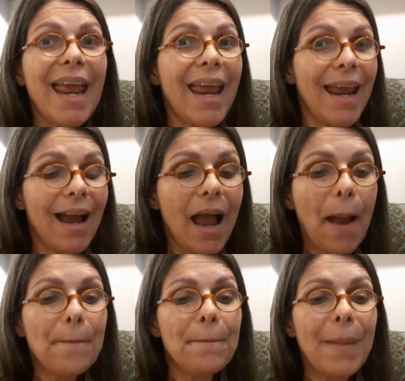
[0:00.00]
é
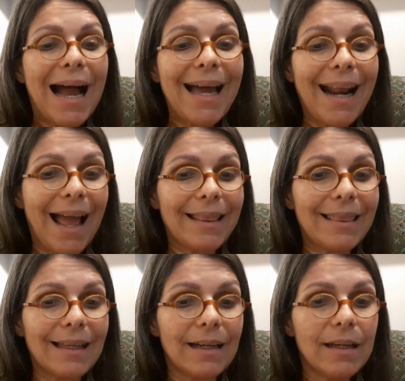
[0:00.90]

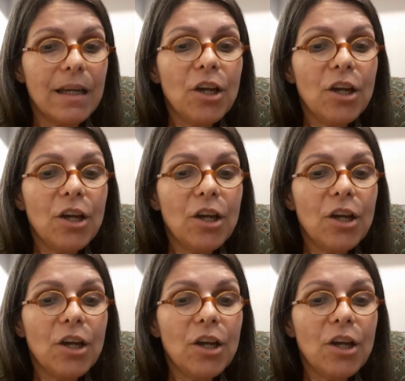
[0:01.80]
barata.